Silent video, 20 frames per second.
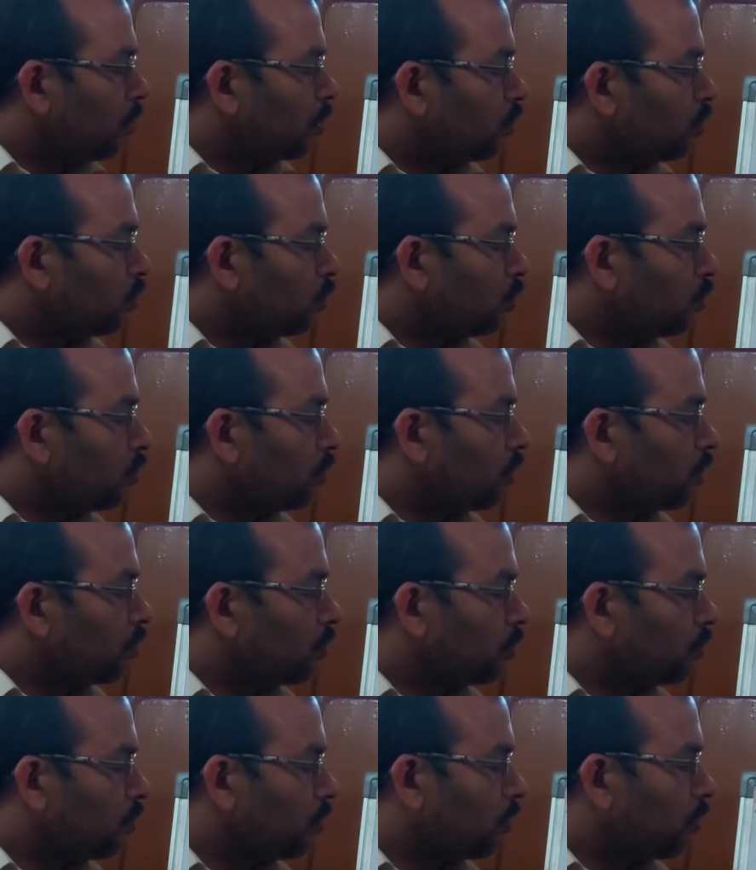सूर्य
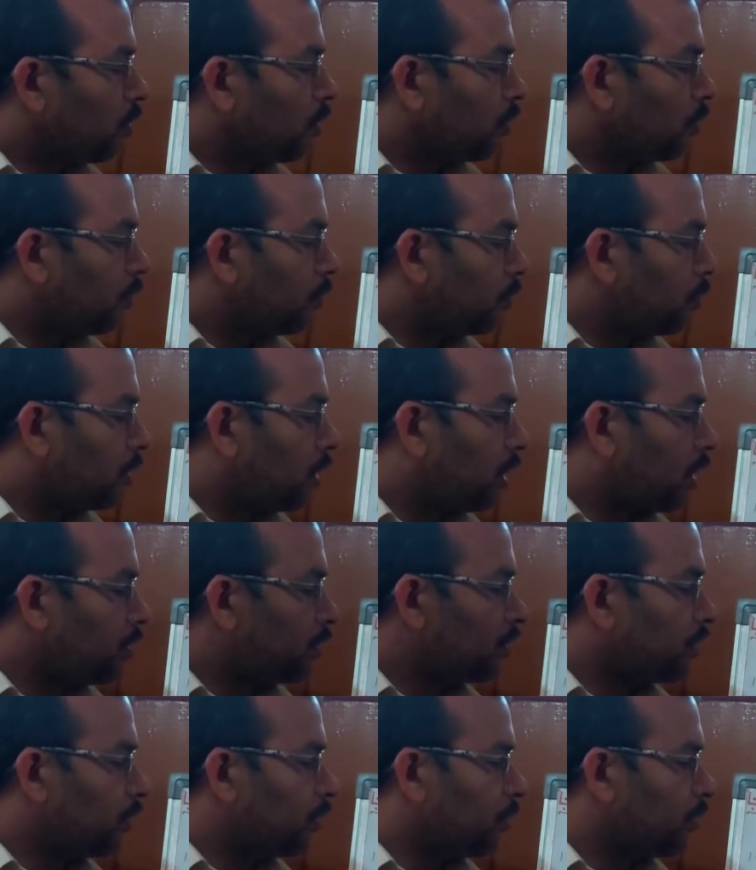शुक्र और बुध
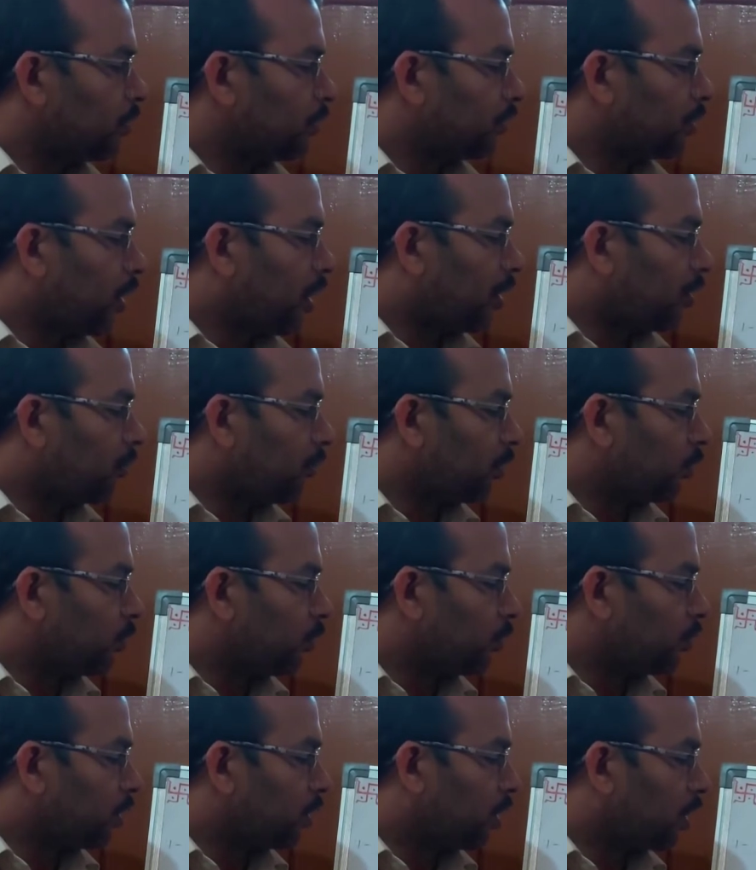अष्टम स्थान में
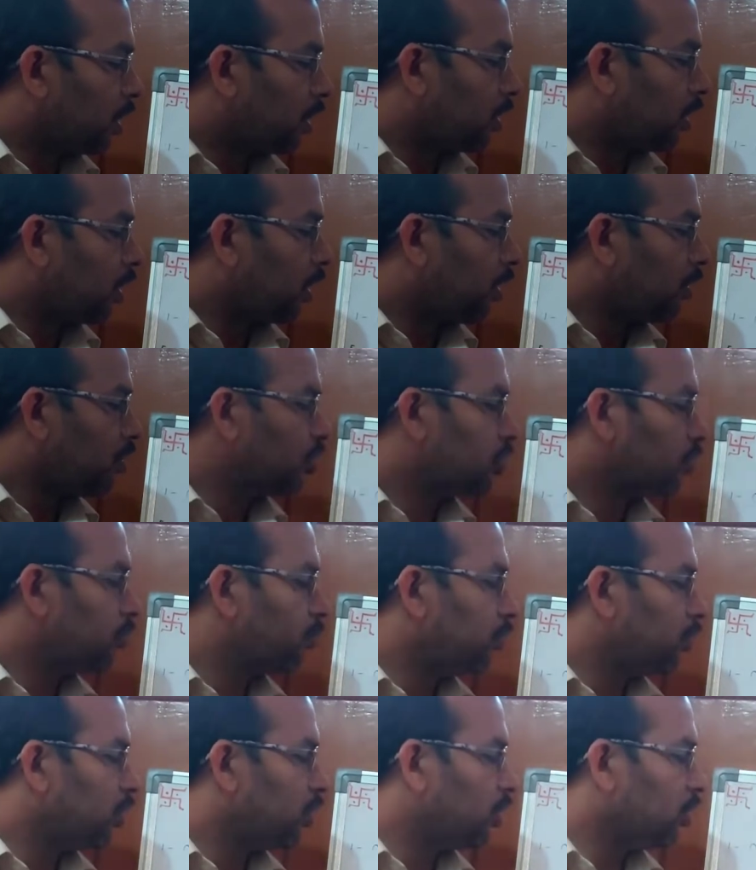गोचर कर रहे हैं
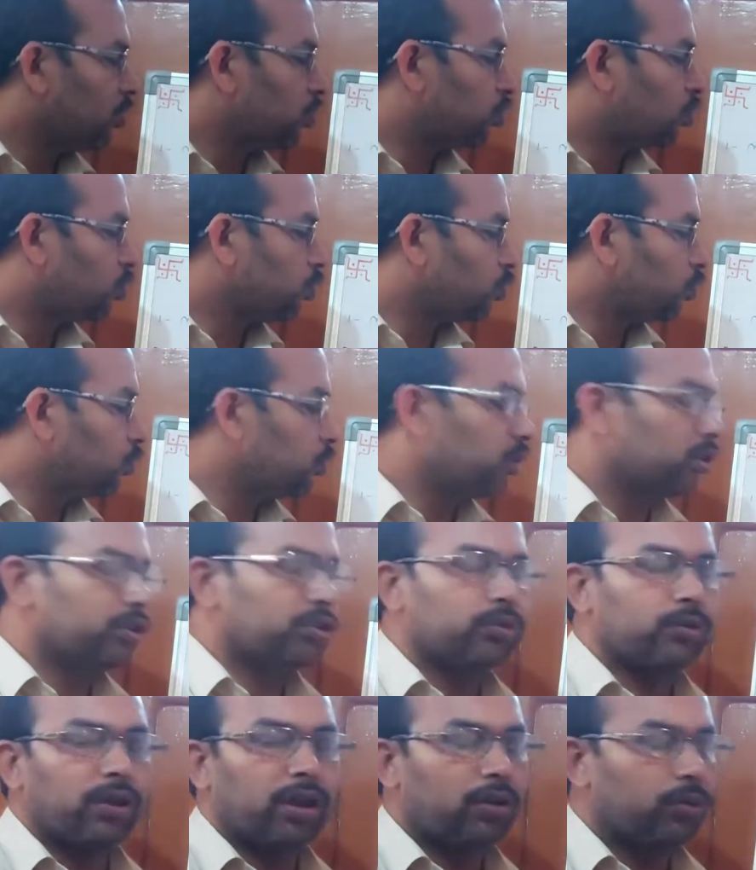जिसमें सूर्य
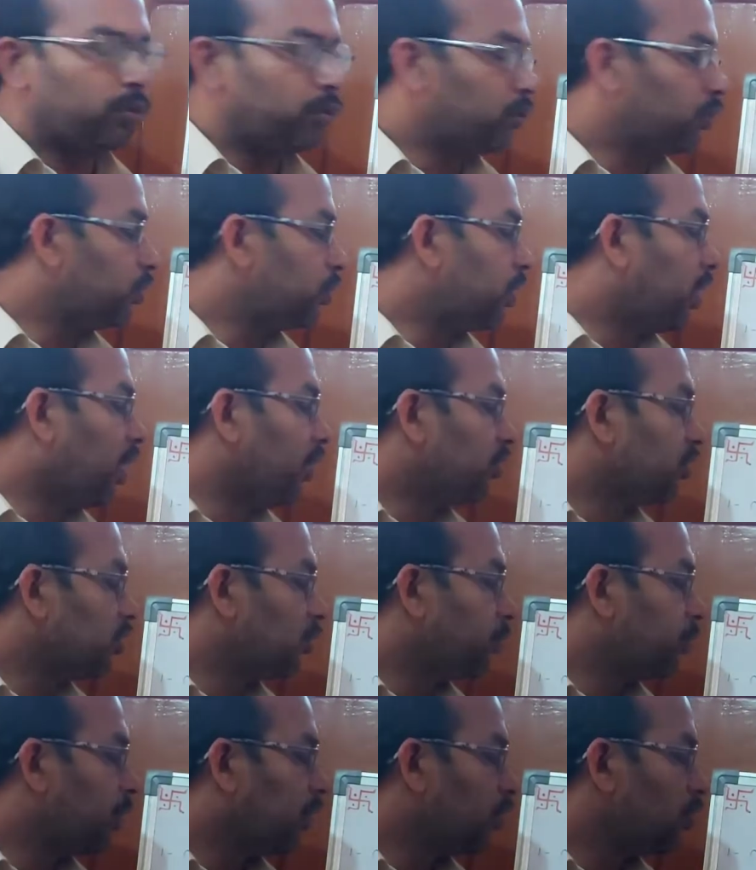जो है उच्च
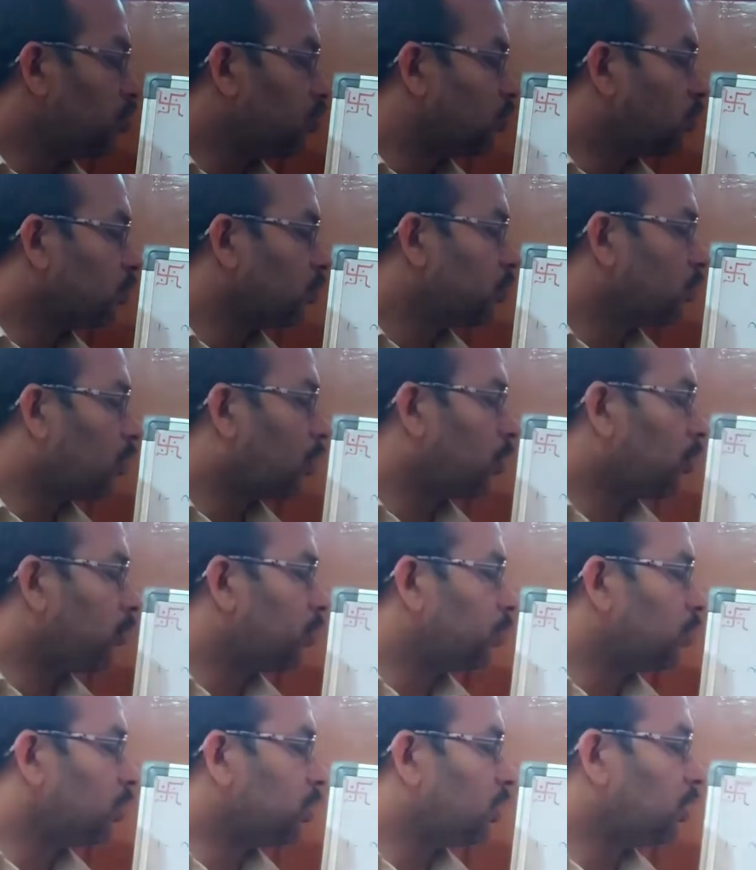राशि में है शुक्र और
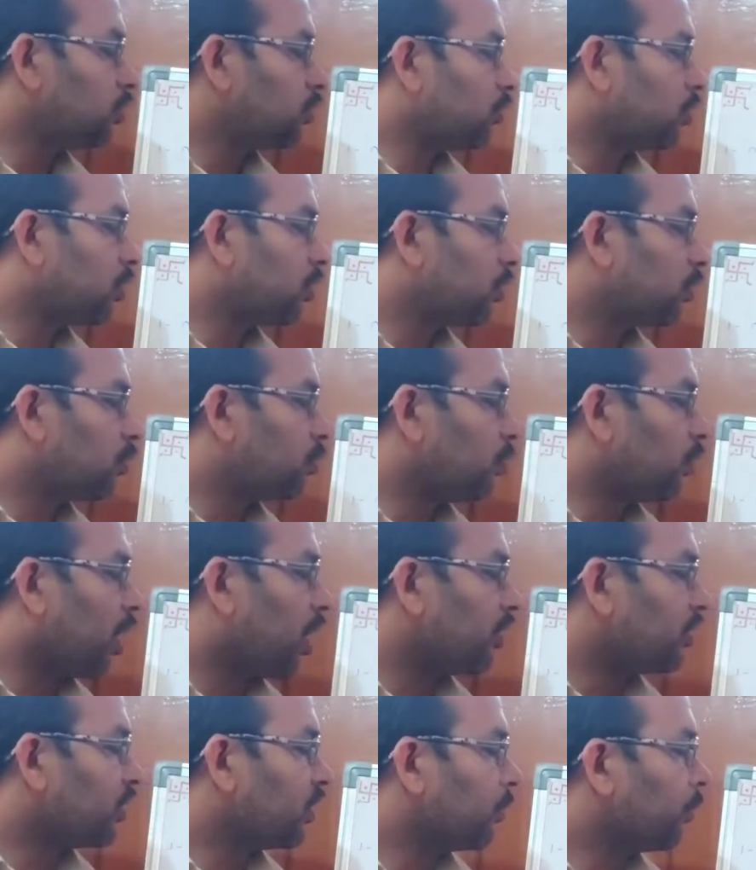बुद्ध शत्रु
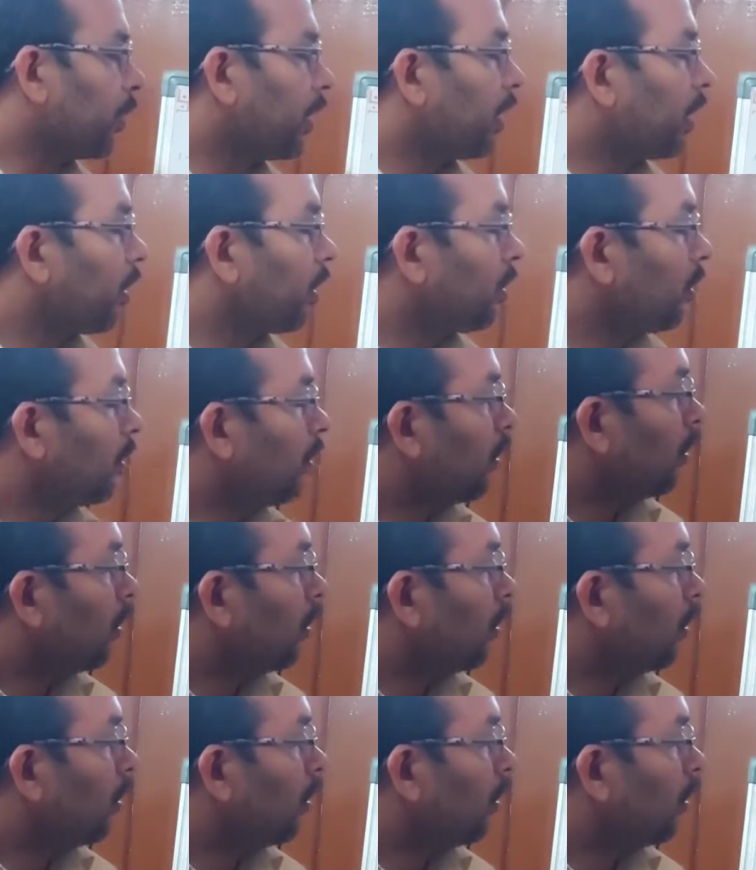राशि में है